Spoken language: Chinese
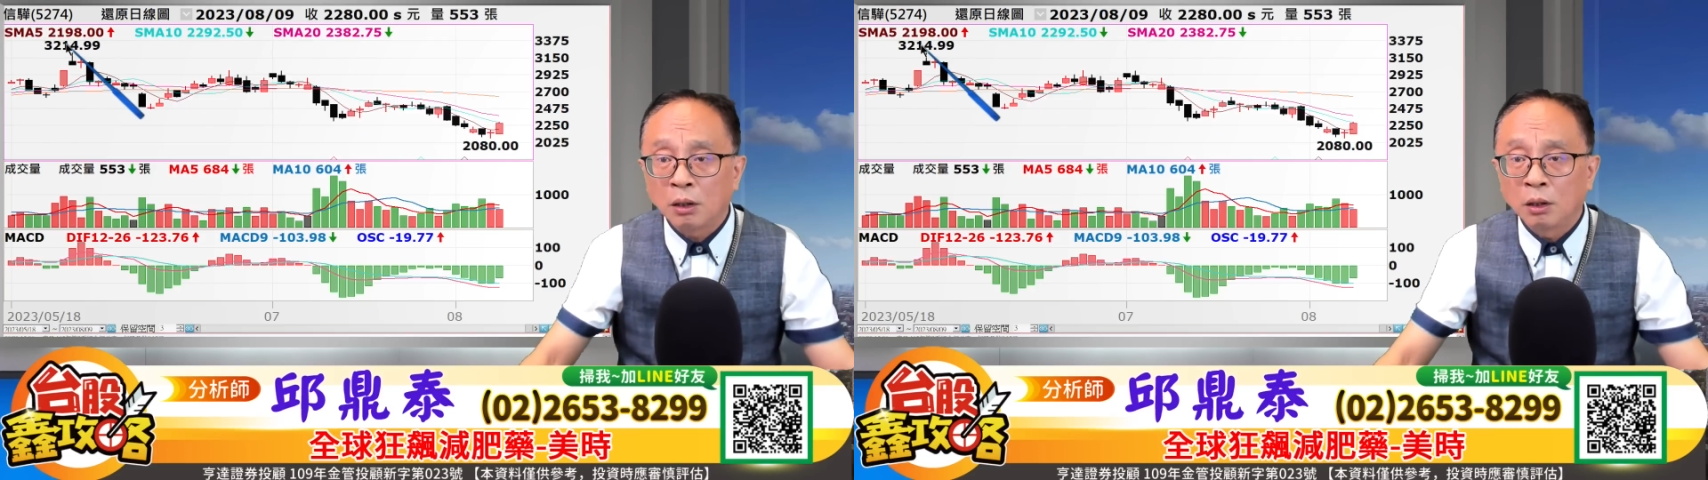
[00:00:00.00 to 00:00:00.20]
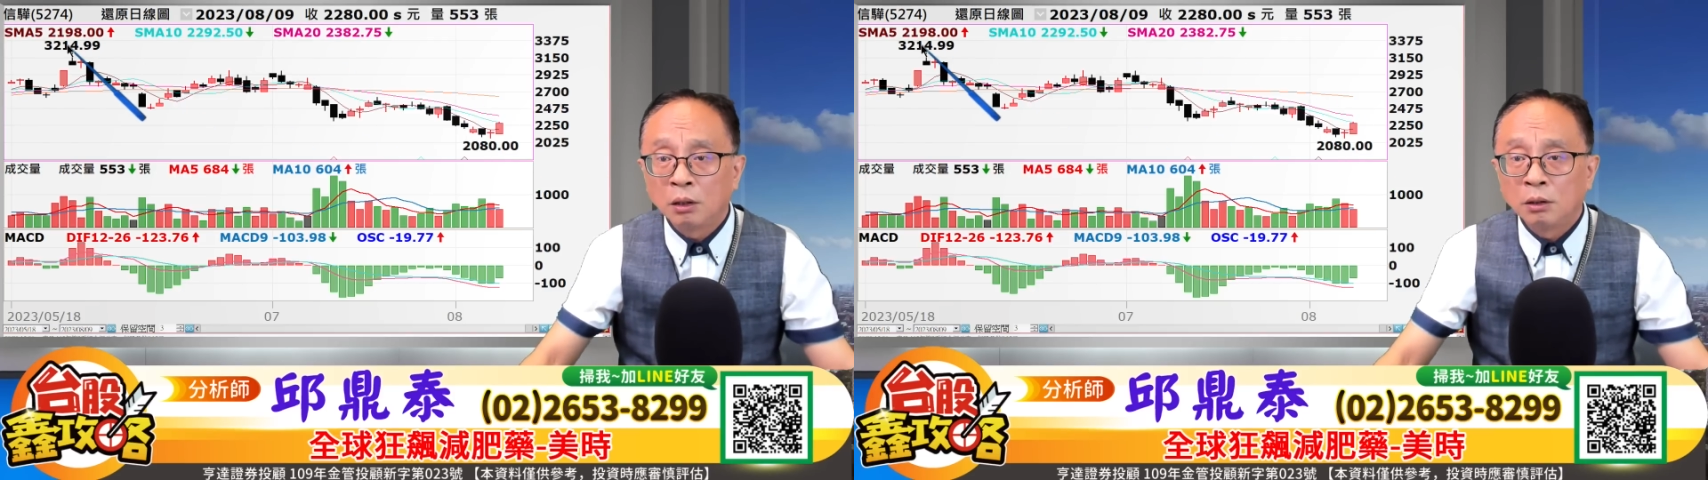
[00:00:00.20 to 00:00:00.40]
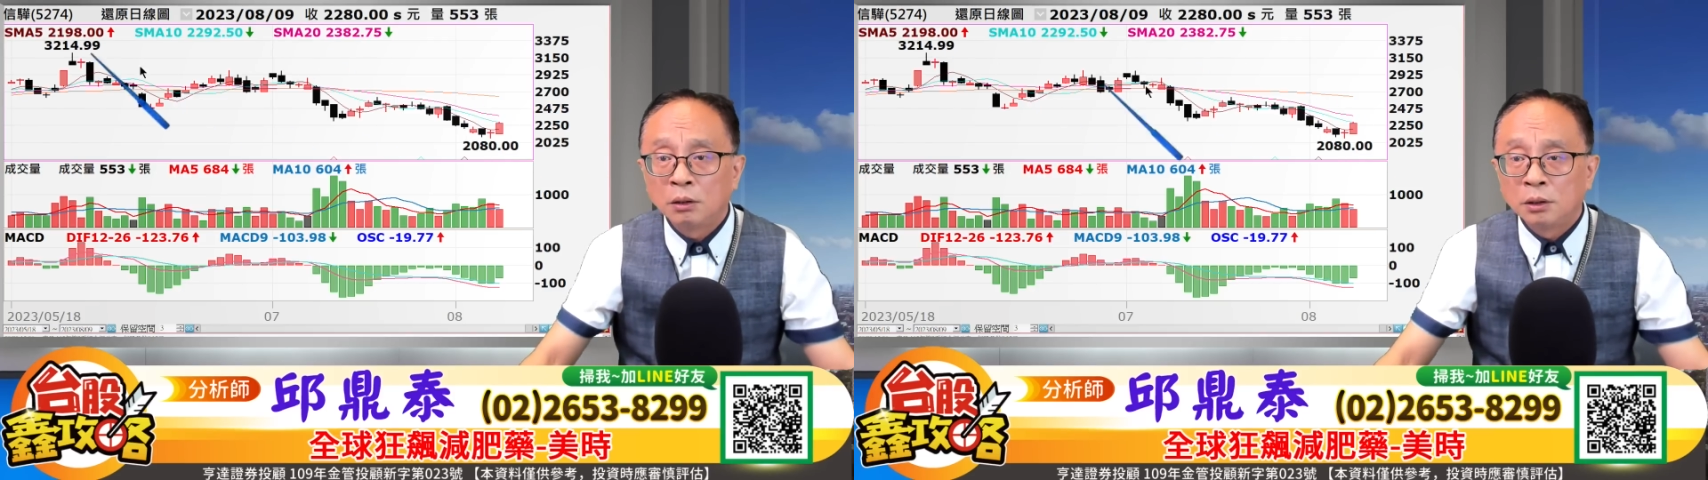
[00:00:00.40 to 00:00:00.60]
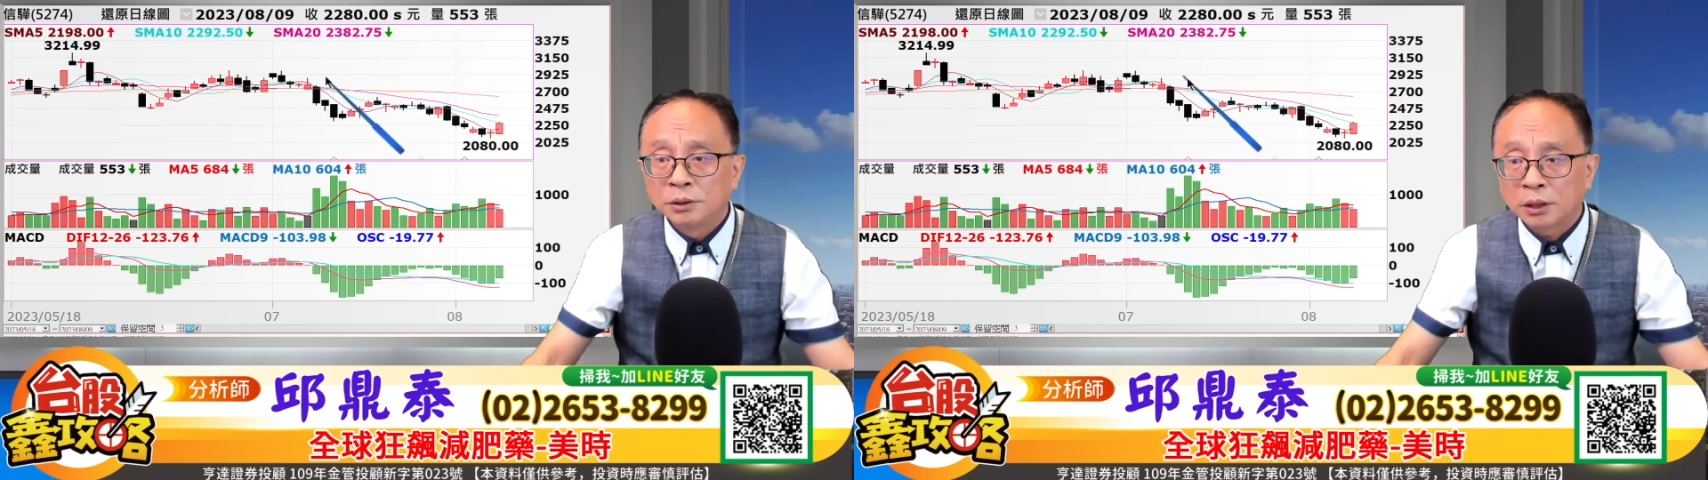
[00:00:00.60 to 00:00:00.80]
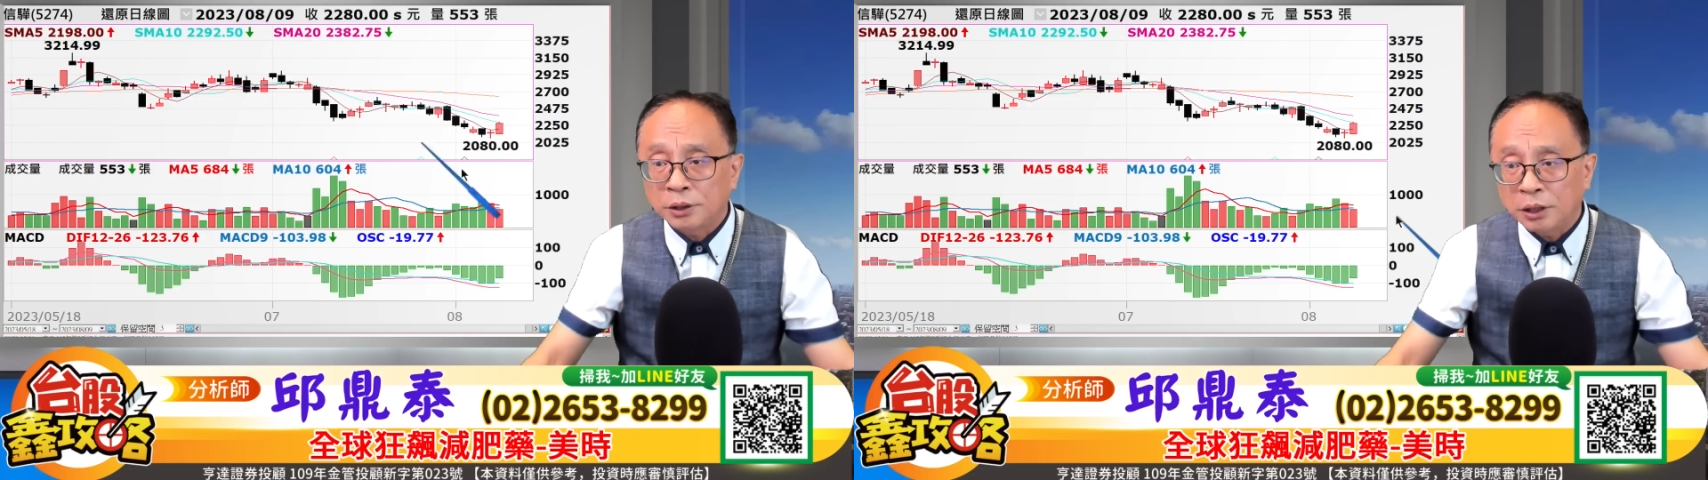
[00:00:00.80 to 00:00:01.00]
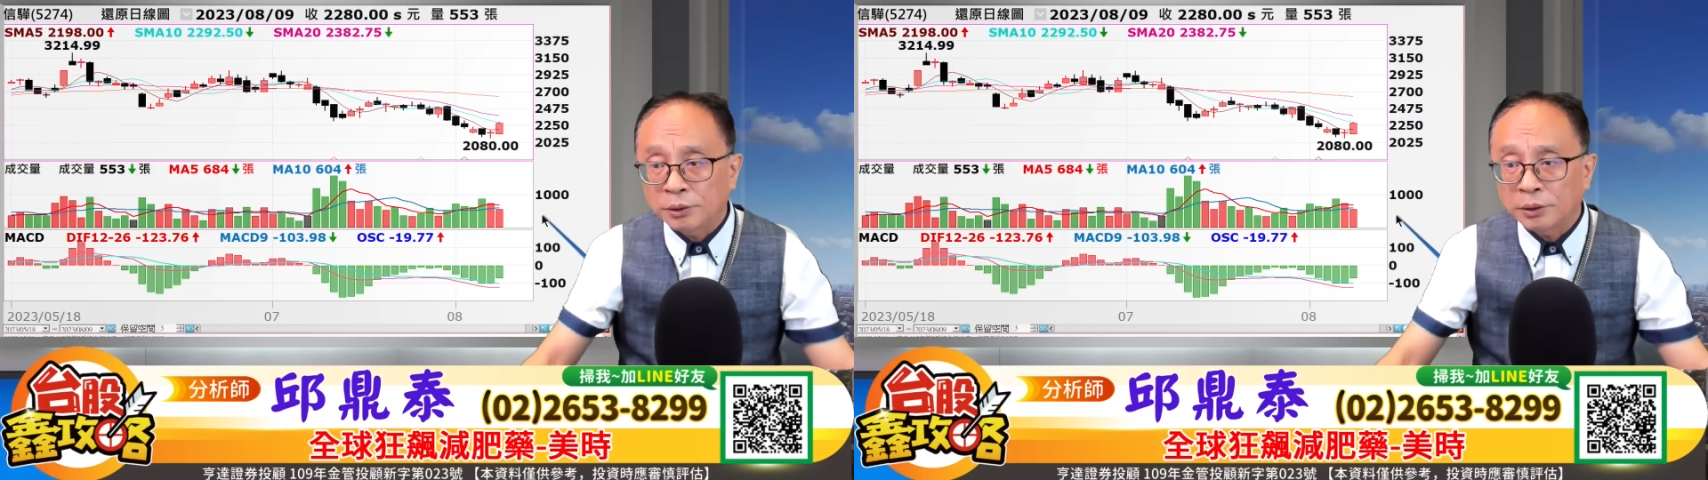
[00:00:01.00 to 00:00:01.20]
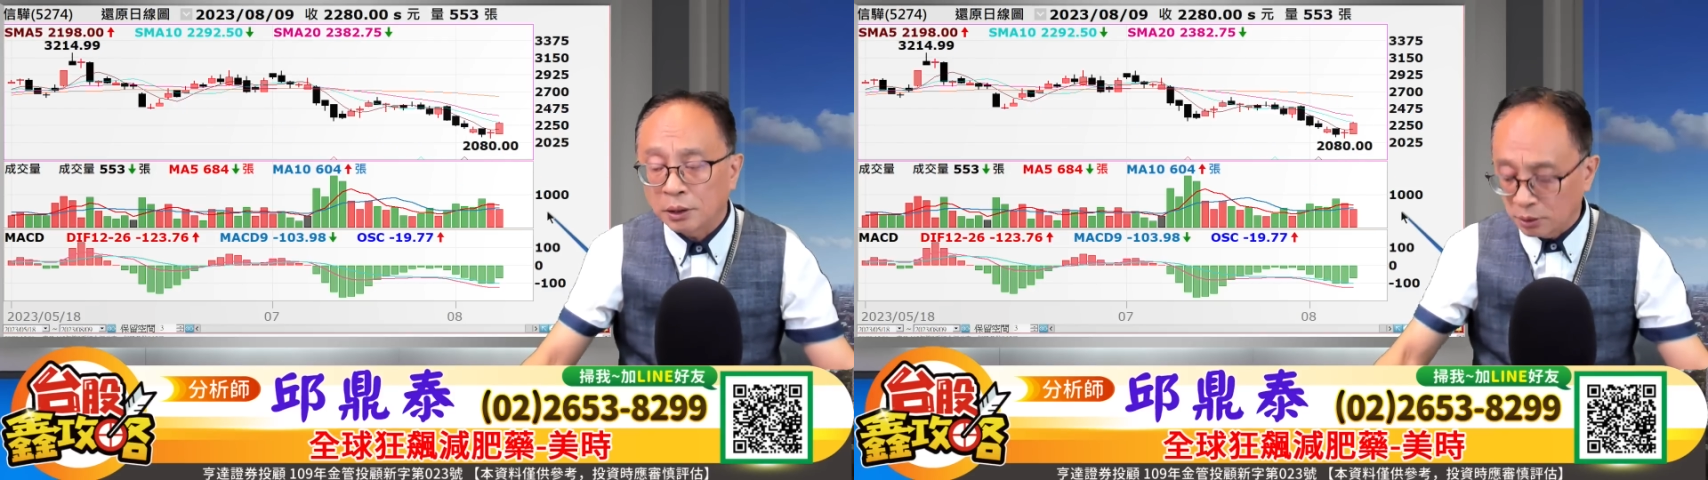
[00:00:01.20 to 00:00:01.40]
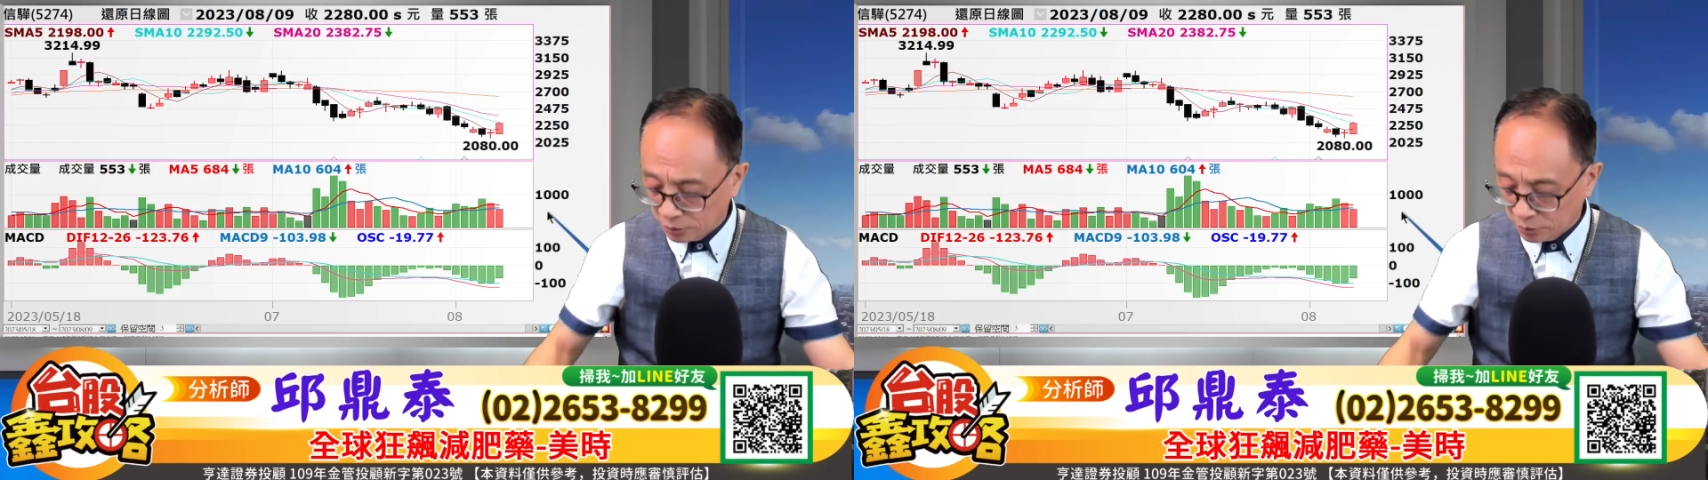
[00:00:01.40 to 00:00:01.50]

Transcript: 哦，它跌到那段。